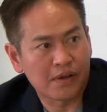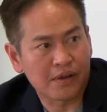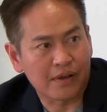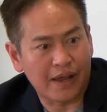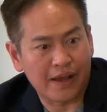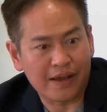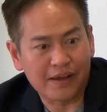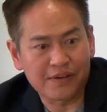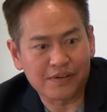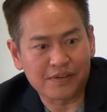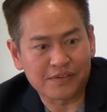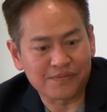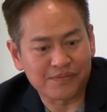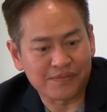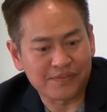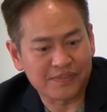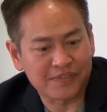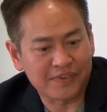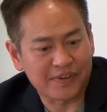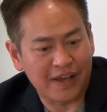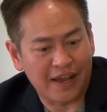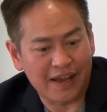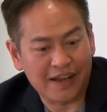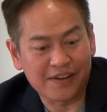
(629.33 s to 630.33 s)
cả người
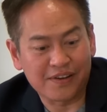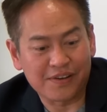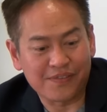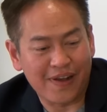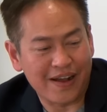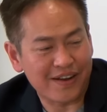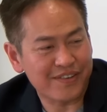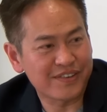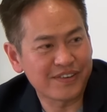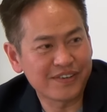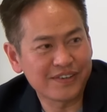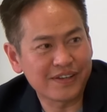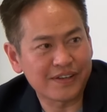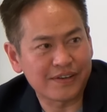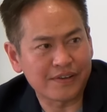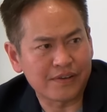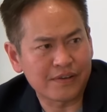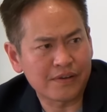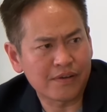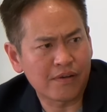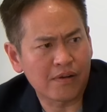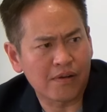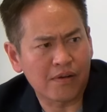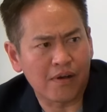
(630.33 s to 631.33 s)
cả người bản xứ đi
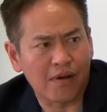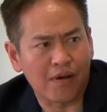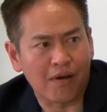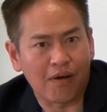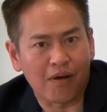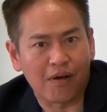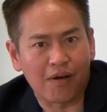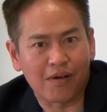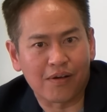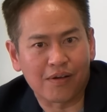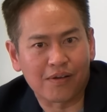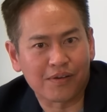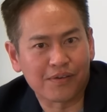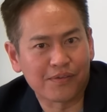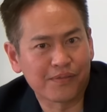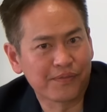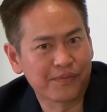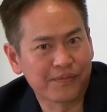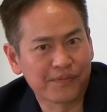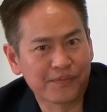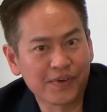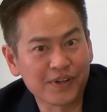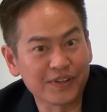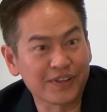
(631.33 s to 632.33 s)
nữa họ
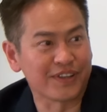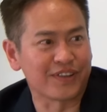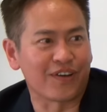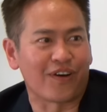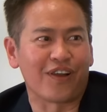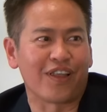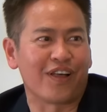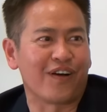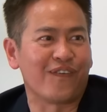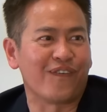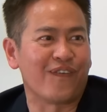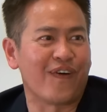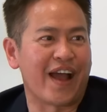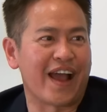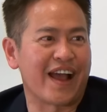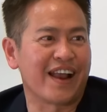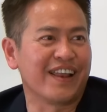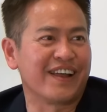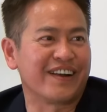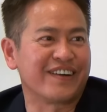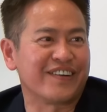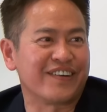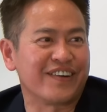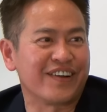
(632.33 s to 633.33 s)
bước tới tòa là họ
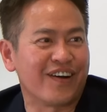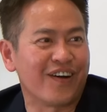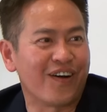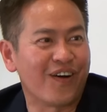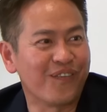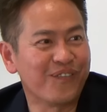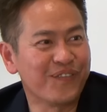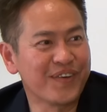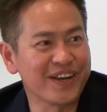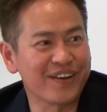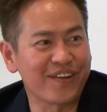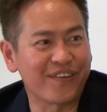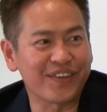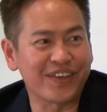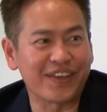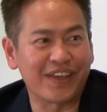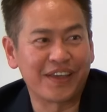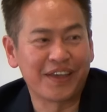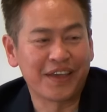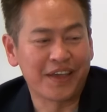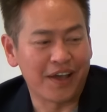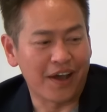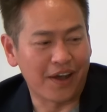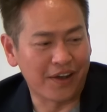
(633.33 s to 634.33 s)
lên rồi họ không biết nói gì
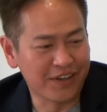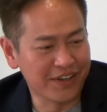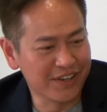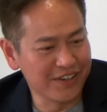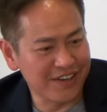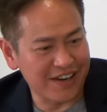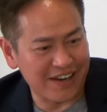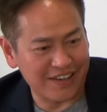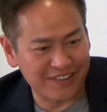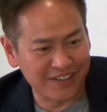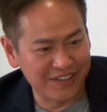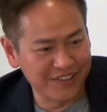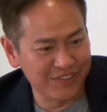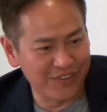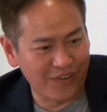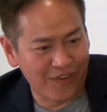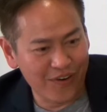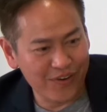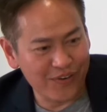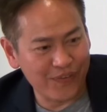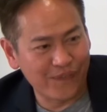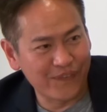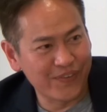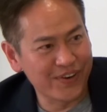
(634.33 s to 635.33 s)
ở dưới này tính
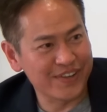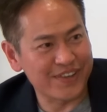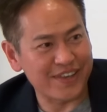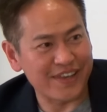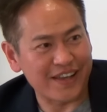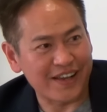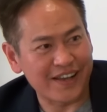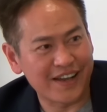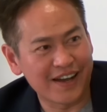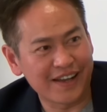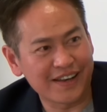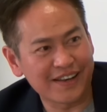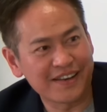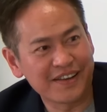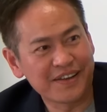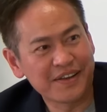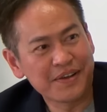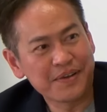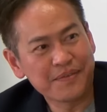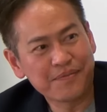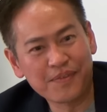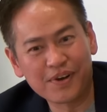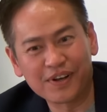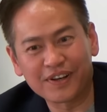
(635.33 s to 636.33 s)
toán đủ thứ chuyện hết
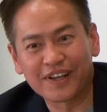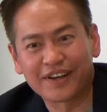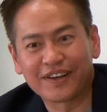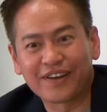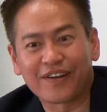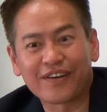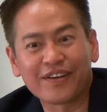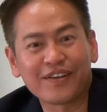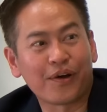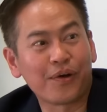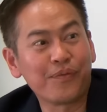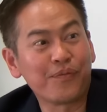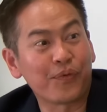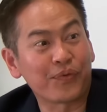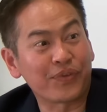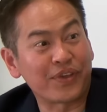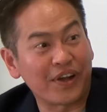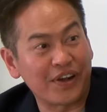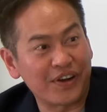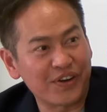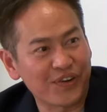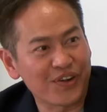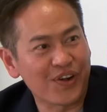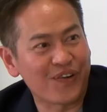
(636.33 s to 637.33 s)
bước lên đó nói một
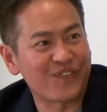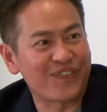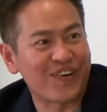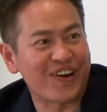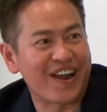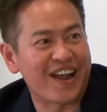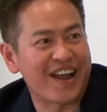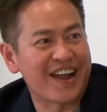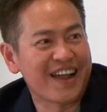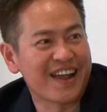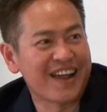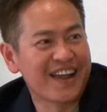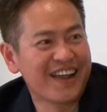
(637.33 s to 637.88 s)
chữ nói không ra